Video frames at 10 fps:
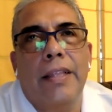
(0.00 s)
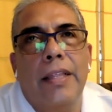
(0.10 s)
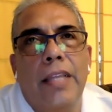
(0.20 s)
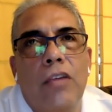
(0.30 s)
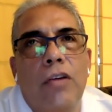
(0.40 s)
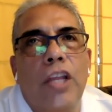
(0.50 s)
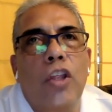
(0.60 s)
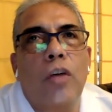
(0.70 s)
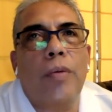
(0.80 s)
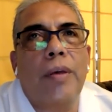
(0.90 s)
niño
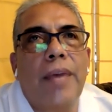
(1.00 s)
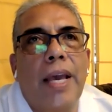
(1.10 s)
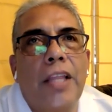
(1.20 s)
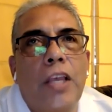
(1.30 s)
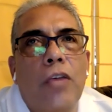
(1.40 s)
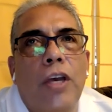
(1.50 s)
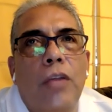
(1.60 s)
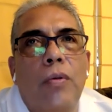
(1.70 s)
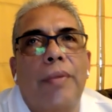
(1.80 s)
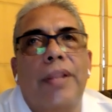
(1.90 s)
que no ve bien, niño
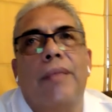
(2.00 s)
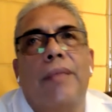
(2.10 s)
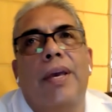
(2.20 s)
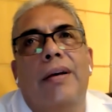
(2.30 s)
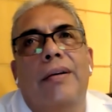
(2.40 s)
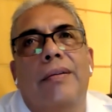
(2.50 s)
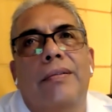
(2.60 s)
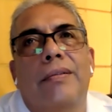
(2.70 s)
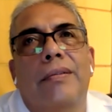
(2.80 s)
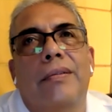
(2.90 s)
que no aprende bien.
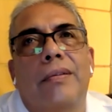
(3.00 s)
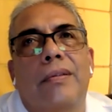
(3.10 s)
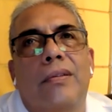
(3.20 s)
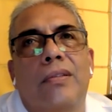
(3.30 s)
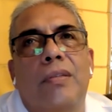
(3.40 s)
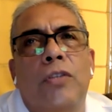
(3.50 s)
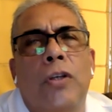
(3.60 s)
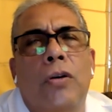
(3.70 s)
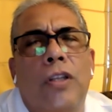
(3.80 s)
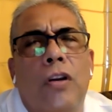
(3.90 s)
Entonces
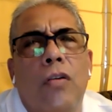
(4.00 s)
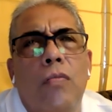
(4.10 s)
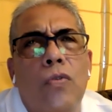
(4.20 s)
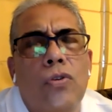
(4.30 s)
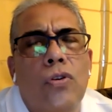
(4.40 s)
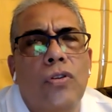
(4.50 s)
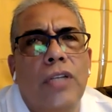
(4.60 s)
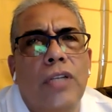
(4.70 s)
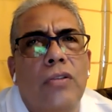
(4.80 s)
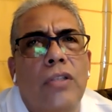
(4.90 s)
hemos encontrado
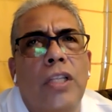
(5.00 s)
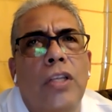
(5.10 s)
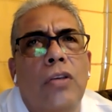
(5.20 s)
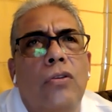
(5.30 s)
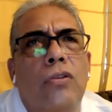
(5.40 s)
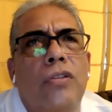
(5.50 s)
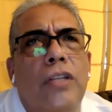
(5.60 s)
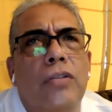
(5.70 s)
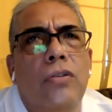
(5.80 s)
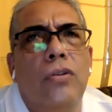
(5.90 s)
muchos casos de niños con
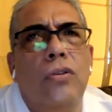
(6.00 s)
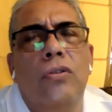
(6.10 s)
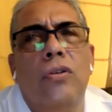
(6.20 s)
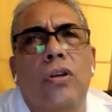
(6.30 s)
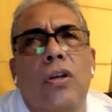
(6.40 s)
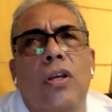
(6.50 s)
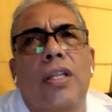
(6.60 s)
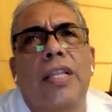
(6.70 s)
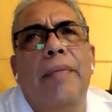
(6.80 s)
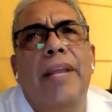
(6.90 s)
trastornos
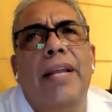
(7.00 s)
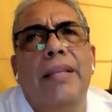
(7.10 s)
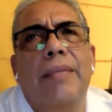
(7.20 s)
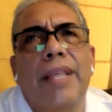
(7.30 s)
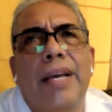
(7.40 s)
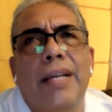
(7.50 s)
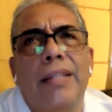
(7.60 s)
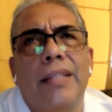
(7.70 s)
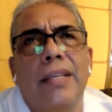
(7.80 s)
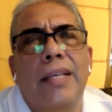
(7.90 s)
de
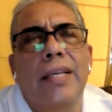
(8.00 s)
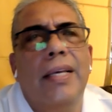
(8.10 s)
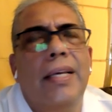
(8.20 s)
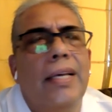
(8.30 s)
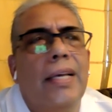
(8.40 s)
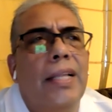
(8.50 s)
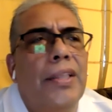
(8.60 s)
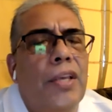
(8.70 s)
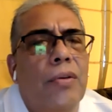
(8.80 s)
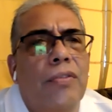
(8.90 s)
hiperactividad y
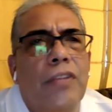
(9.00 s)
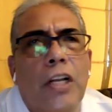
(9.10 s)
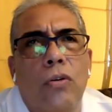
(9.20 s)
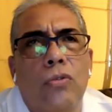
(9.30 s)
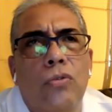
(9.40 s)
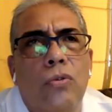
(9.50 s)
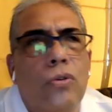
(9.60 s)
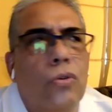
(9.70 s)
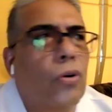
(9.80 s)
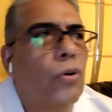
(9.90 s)
el niño está en el
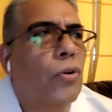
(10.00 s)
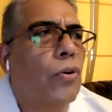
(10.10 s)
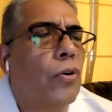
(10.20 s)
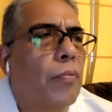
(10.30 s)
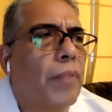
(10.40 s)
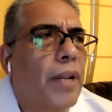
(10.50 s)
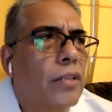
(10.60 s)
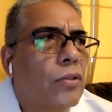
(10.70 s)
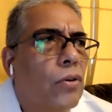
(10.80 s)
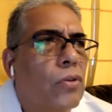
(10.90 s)
consultorio, rompe
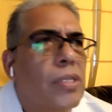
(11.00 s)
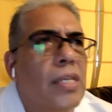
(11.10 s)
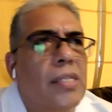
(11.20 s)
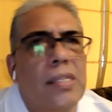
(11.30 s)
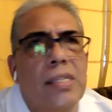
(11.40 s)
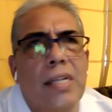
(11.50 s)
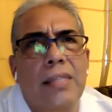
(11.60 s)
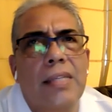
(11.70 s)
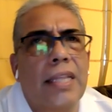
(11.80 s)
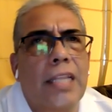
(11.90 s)
las cosas, está
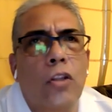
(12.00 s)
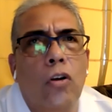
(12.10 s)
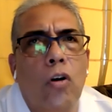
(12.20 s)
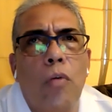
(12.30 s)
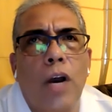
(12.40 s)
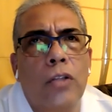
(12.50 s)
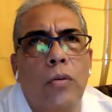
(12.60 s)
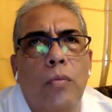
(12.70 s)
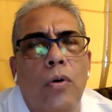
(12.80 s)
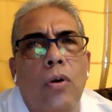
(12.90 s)
saltando como un
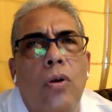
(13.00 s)
átomo.